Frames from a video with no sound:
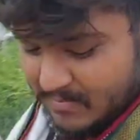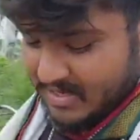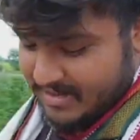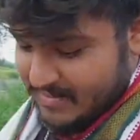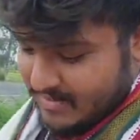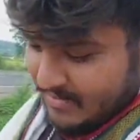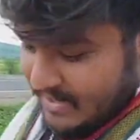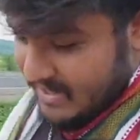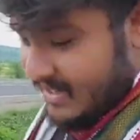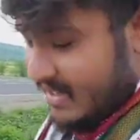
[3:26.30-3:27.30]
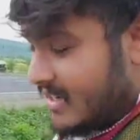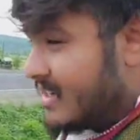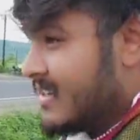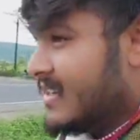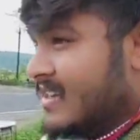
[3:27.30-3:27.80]
बढ़िया बहुत बढ़िया
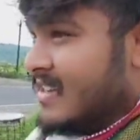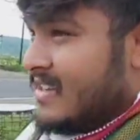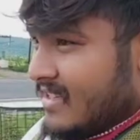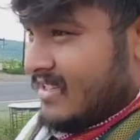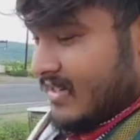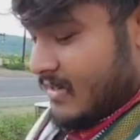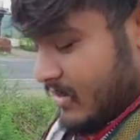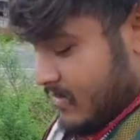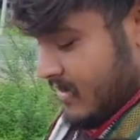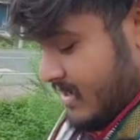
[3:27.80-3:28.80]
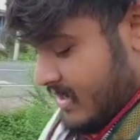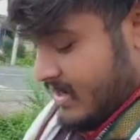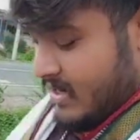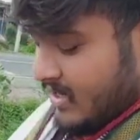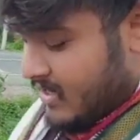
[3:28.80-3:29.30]
चलो तो भैया
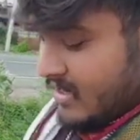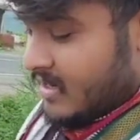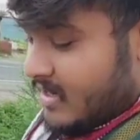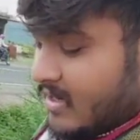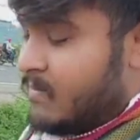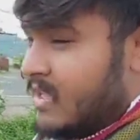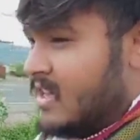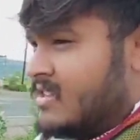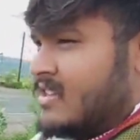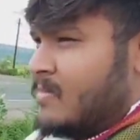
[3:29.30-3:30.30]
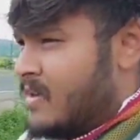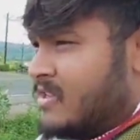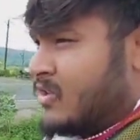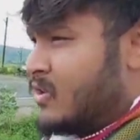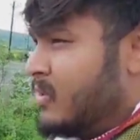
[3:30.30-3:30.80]
हमने यहाँ सरपंच
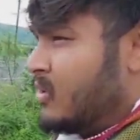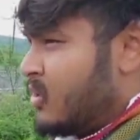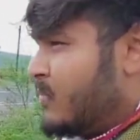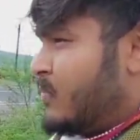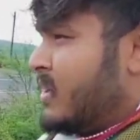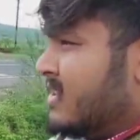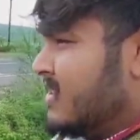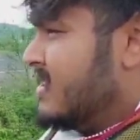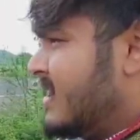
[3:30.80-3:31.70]
को भी ड्रॉप कर दिया